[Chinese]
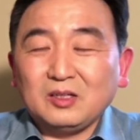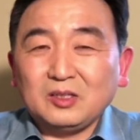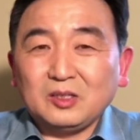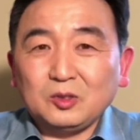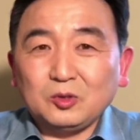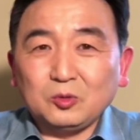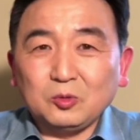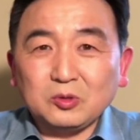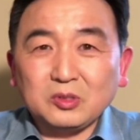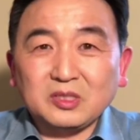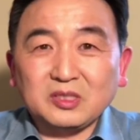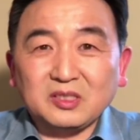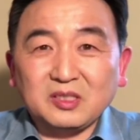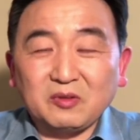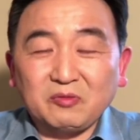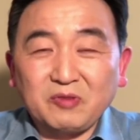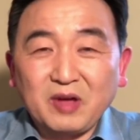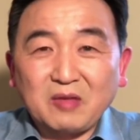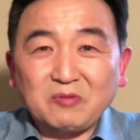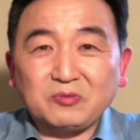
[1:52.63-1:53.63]
如此的
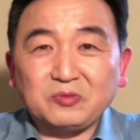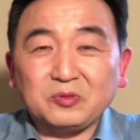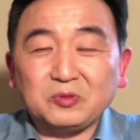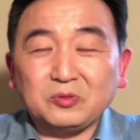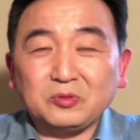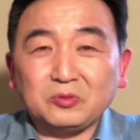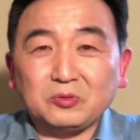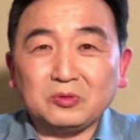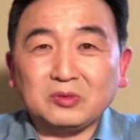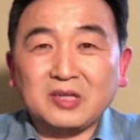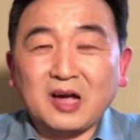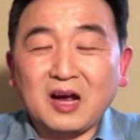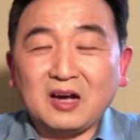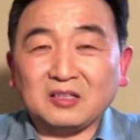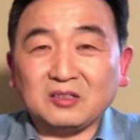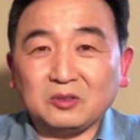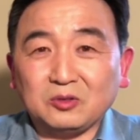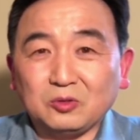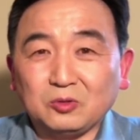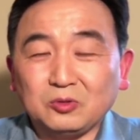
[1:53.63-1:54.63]
反复如
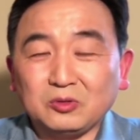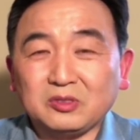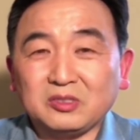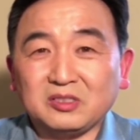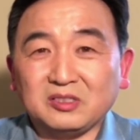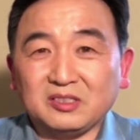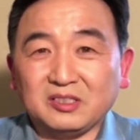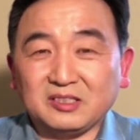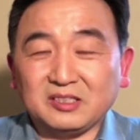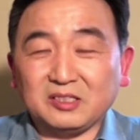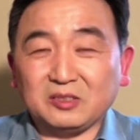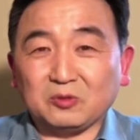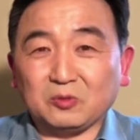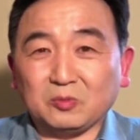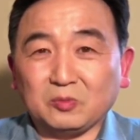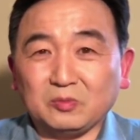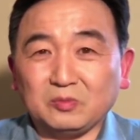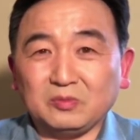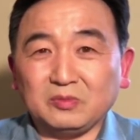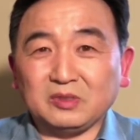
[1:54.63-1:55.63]
常，如此的这种
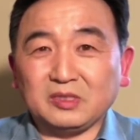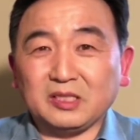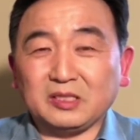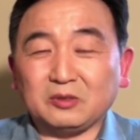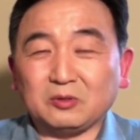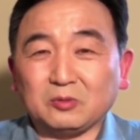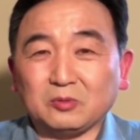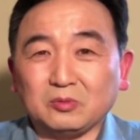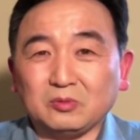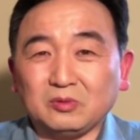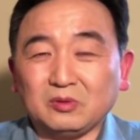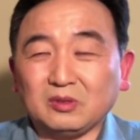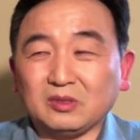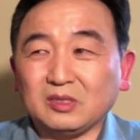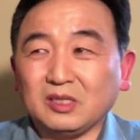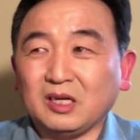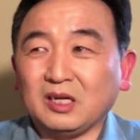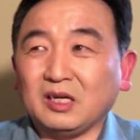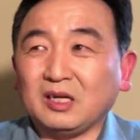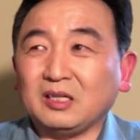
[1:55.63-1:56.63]
这种
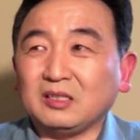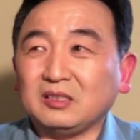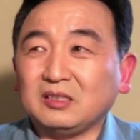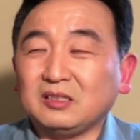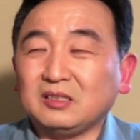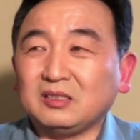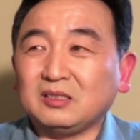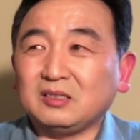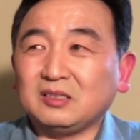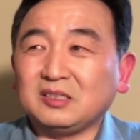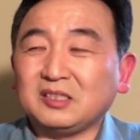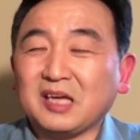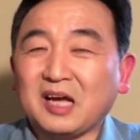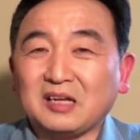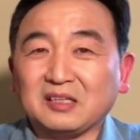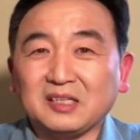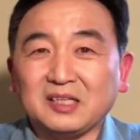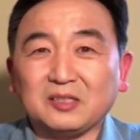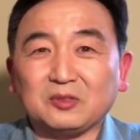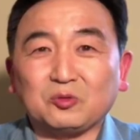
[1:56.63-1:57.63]
呃
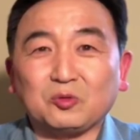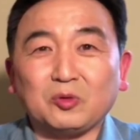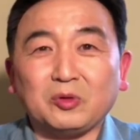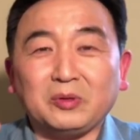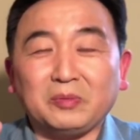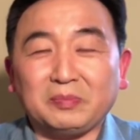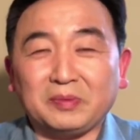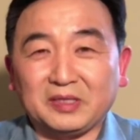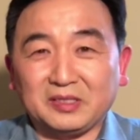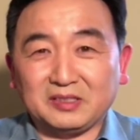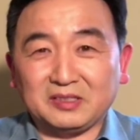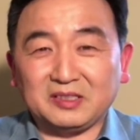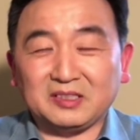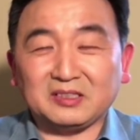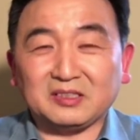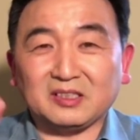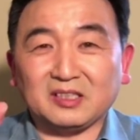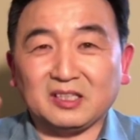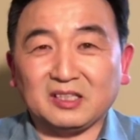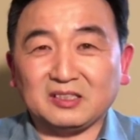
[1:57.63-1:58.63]
强烈对比
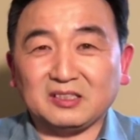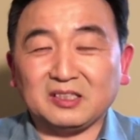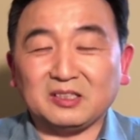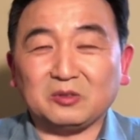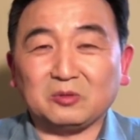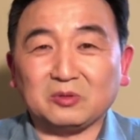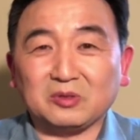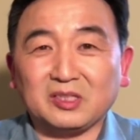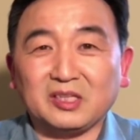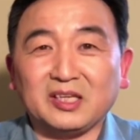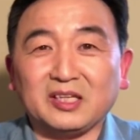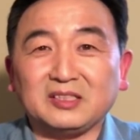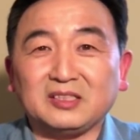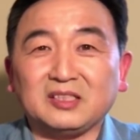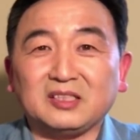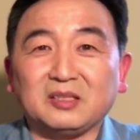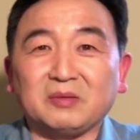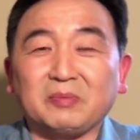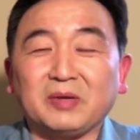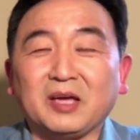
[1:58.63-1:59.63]
性的这种天
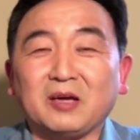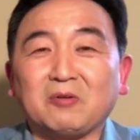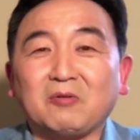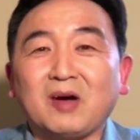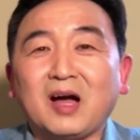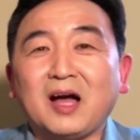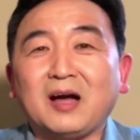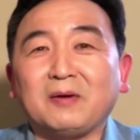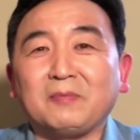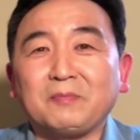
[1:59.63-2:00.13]
气的变化，